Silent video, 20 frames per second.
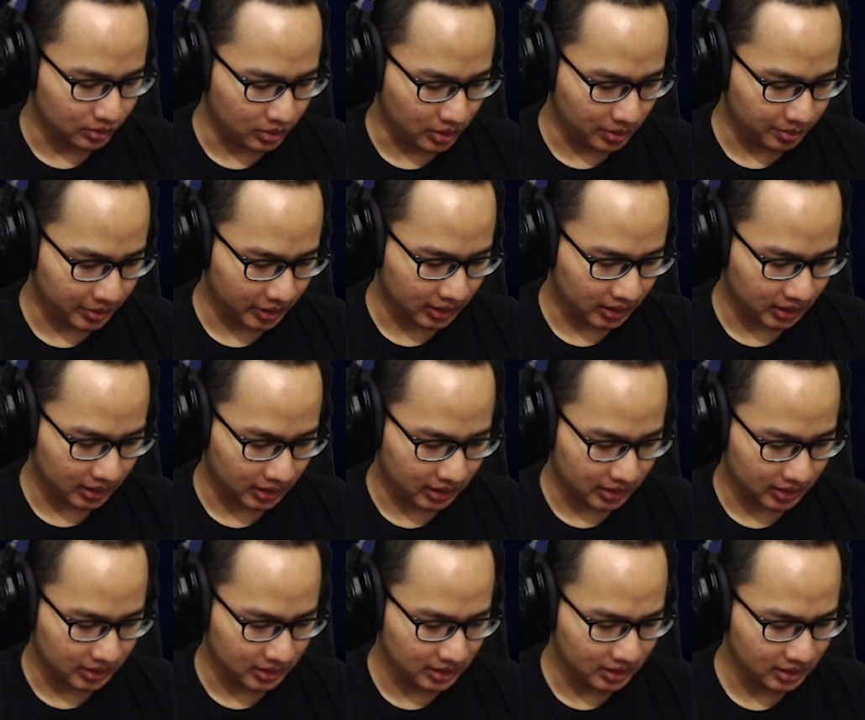Gua
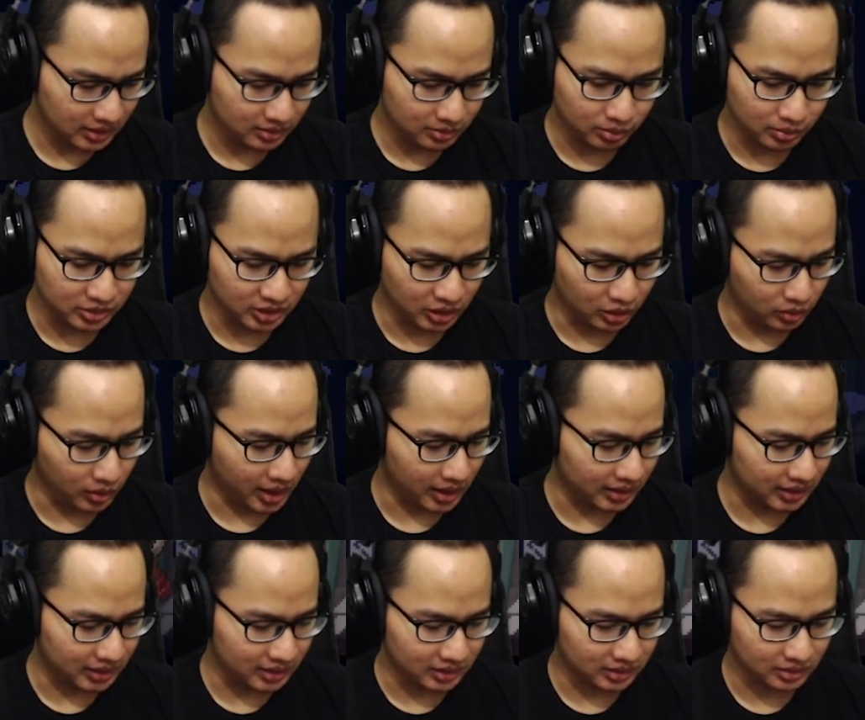pengen ini bisa
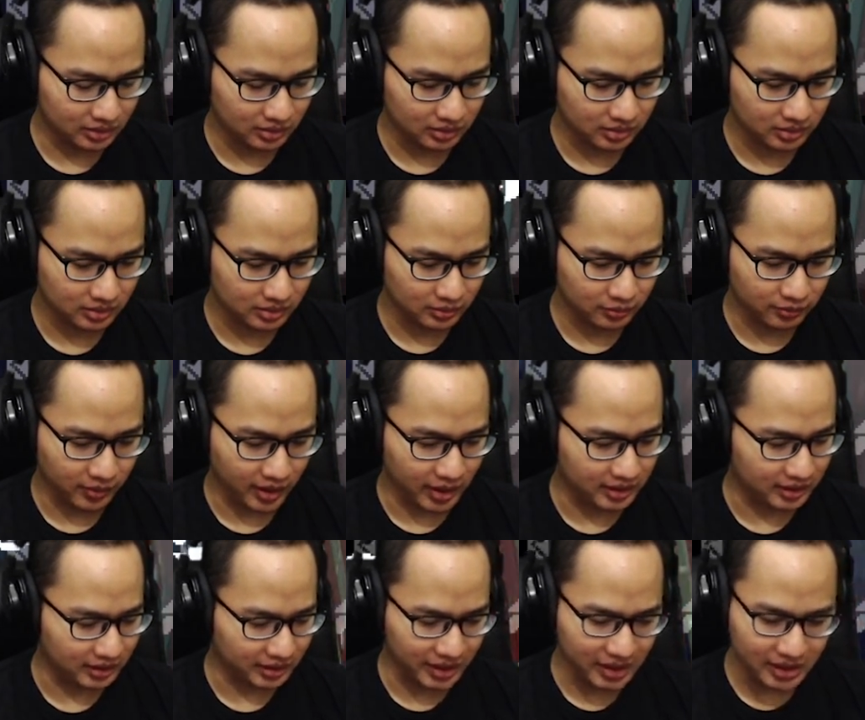ngeluarin
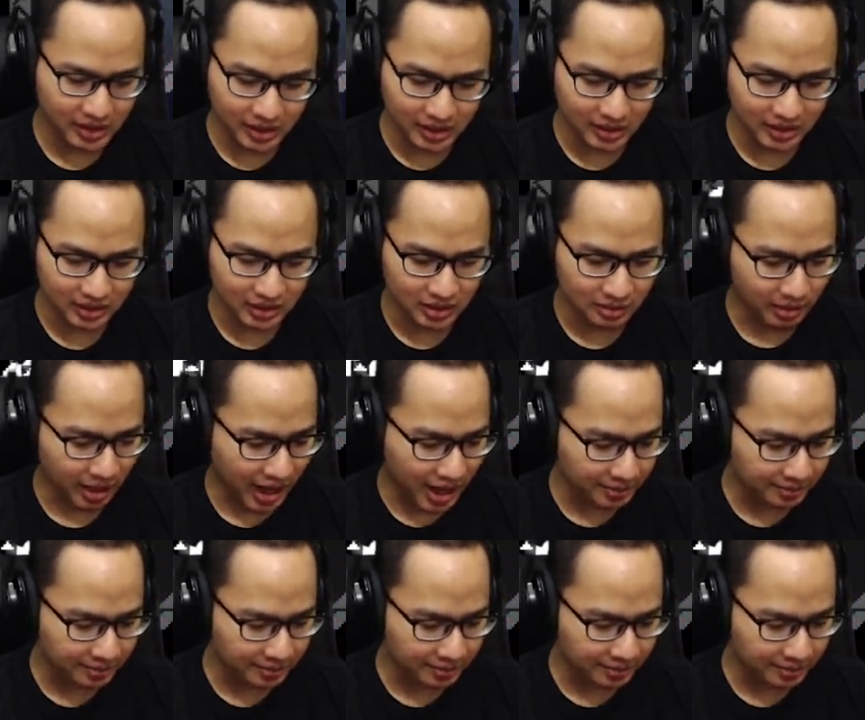firecracker, kembang